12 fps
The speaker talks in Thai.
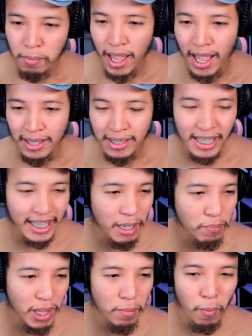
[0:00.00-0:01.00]
แหมจริงๆ
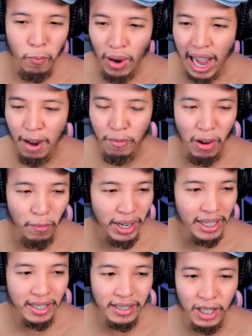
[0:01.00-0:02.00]
คลิปนี้ผมคาดหวัง
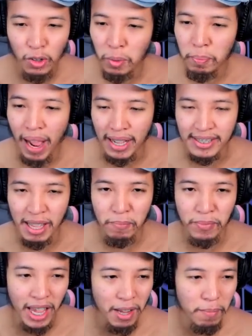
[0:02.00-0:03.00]
ว่าน่าจะเจอคนปากแซ
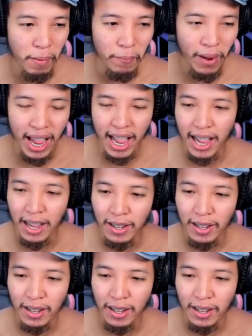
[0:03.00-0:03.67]
บนะแบบว่า